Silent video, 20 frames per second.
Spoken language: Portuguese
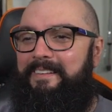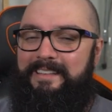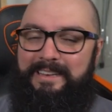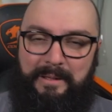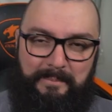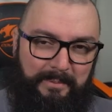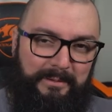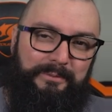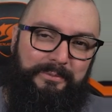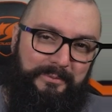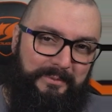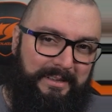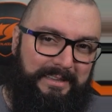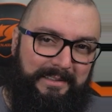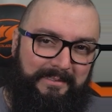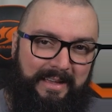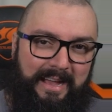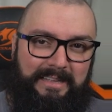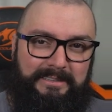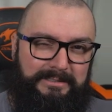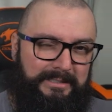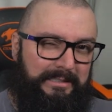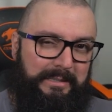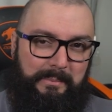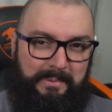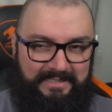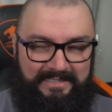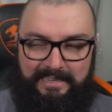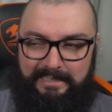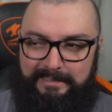depois fui ver que tava errado. Tinha que
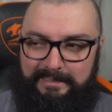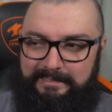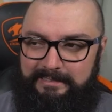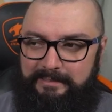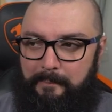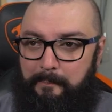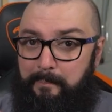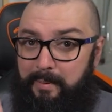ter prestado atenção.